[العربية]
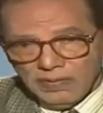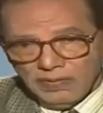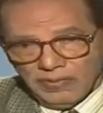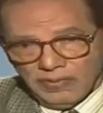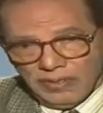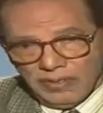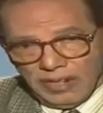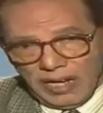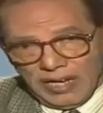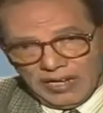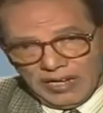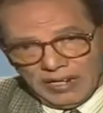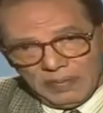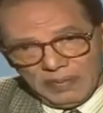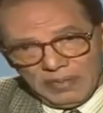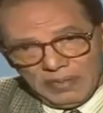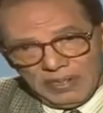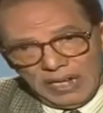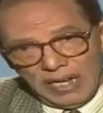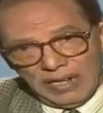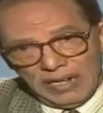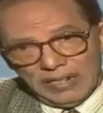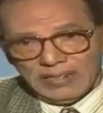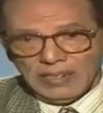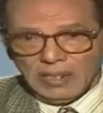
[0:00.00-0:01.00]
في
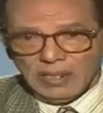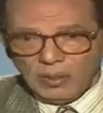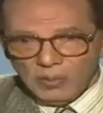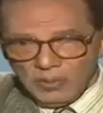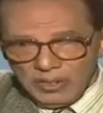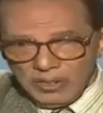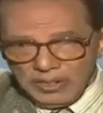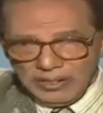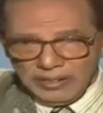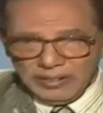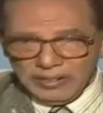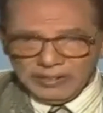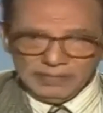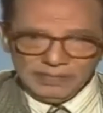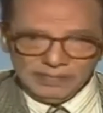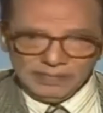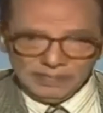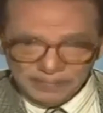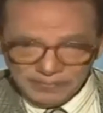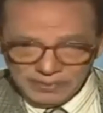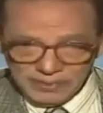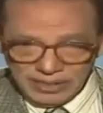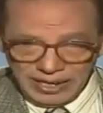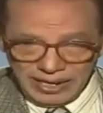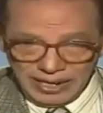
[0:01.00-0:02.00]
العربي يعني طويل
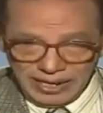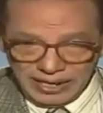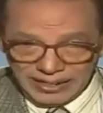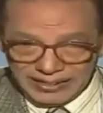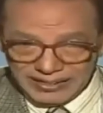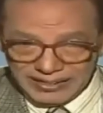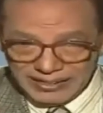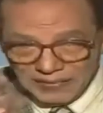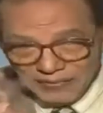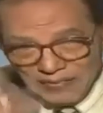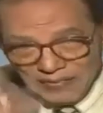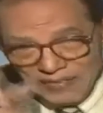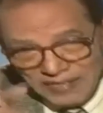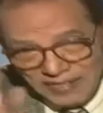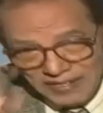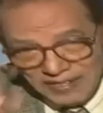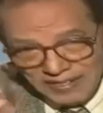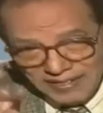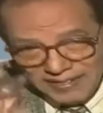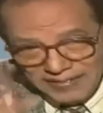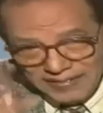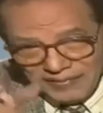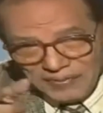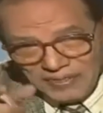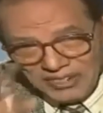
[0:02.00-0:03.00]
حتى
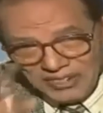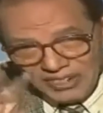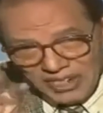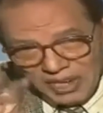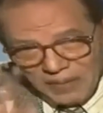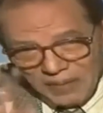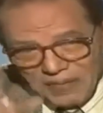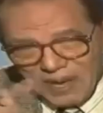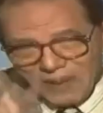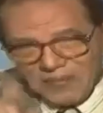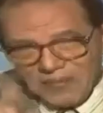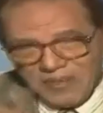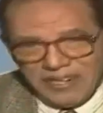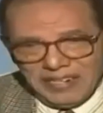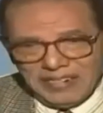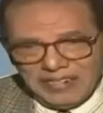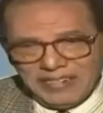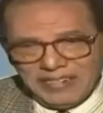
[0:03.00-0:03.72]
في في شبه بين